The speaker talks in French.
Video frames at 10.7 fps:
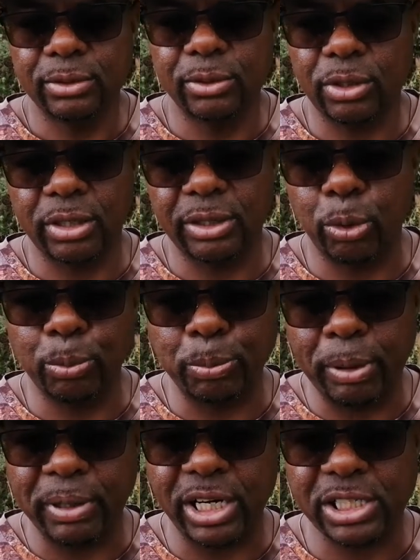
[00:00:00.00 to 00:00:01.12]
Donc, on ne peut
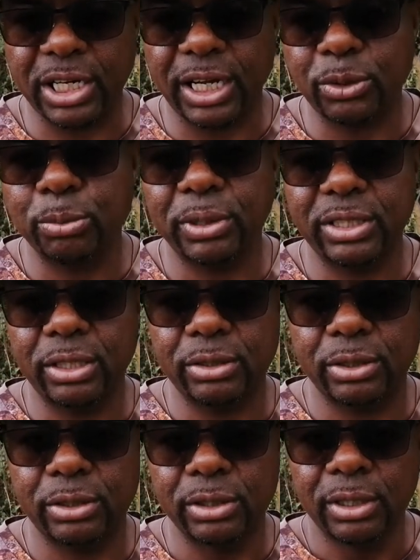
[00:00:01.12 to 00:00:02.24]
pas mettre la charrette. On mettait
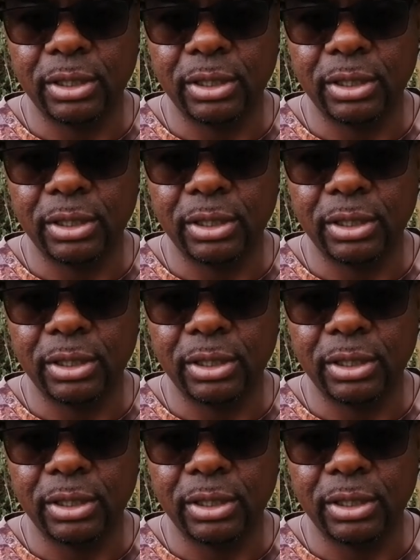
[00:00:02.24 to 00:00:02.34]
le,